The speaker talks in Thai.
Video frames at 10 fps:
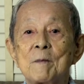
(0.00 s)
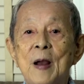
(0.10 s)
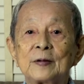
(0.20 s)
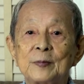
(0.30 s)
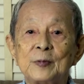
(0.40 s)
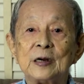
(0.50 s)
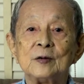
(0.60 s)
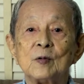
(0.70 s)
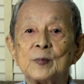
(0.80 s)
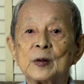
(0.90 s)
ป้าจะดึง
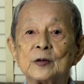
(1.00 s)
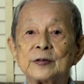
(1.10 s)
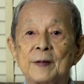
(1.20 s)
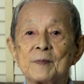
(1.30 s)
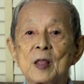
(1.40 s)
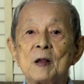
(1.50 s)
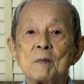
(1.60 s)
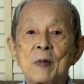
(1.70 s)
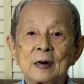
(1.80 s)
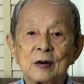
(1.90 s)
มันก็เจ็บ
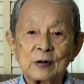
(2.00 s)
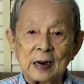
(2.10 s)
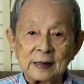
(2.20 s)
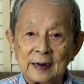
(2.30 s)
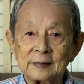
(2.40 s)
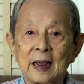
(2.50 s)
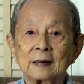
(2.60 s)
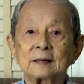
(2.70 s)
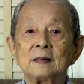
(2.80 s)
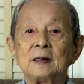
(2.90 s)
ป้าก็เลยกันไกตัด